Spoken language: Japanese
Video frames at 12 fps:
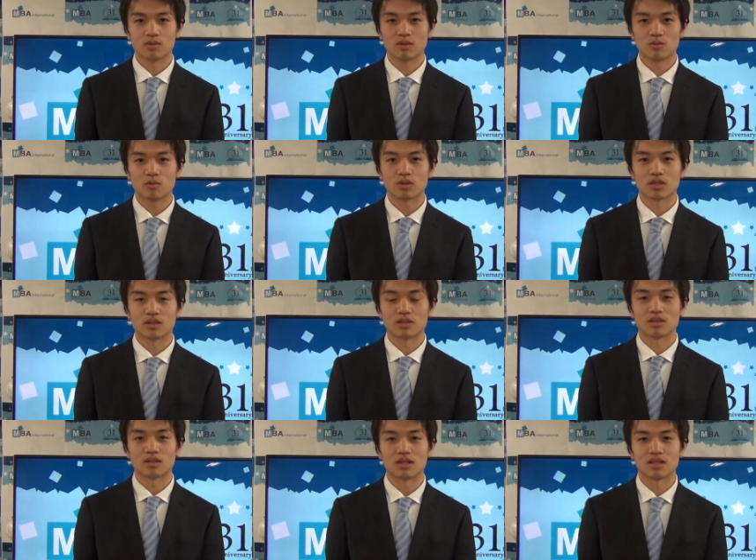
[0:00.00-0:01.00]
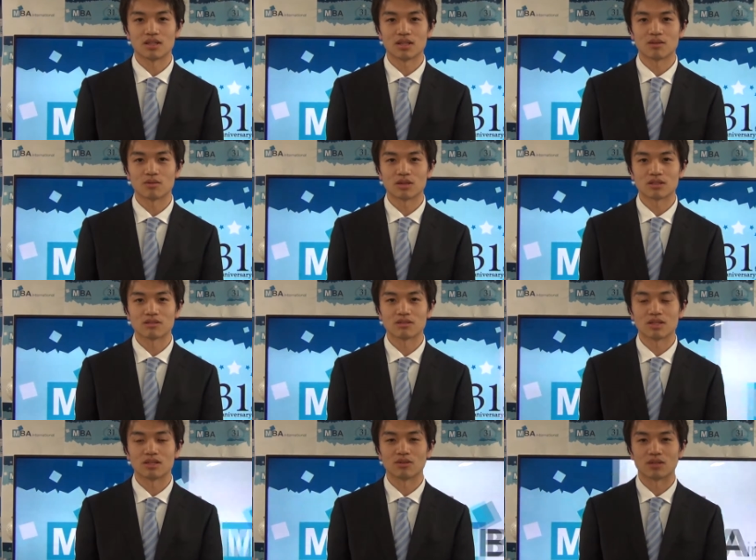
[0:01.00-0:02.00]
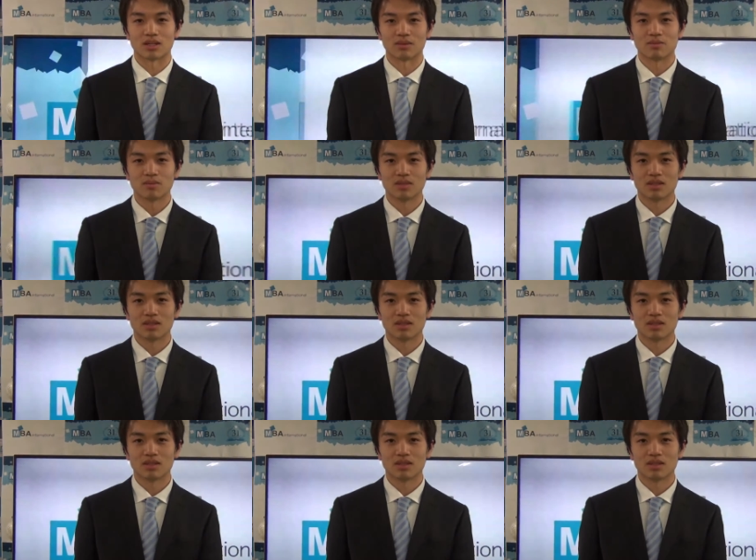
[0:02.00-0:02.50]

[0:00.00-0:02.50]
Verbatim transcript: でも開いておかしくないような